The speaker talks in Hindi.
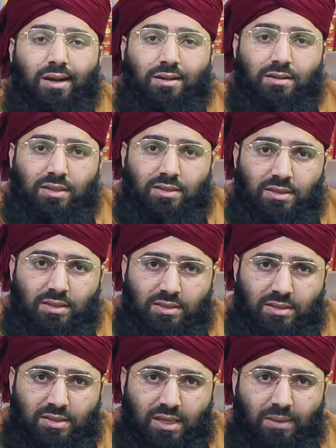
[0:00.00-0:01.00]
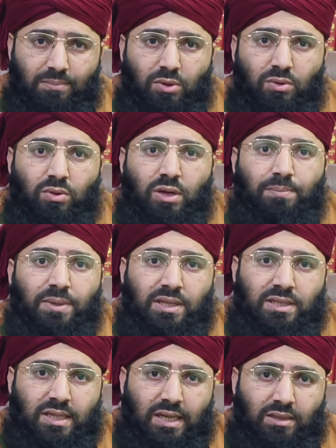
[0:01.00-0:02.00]
आठ दस दिन से बिल्कुल अपने
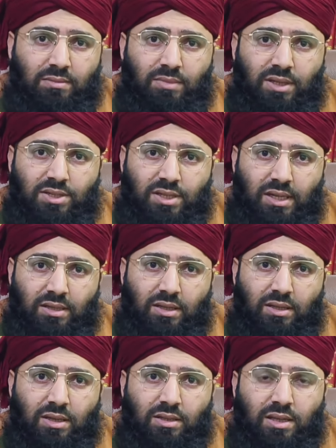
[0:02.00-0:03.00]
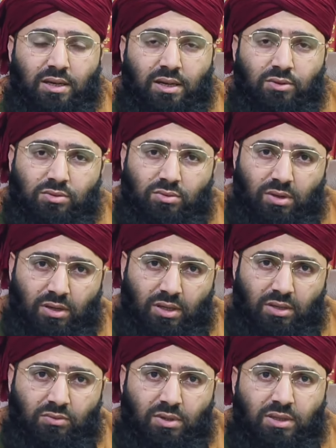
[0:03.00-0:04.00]
साथ में शादी की तरह उसको
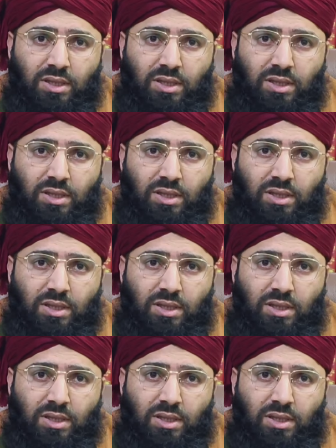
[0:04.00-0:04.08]
रखे हुए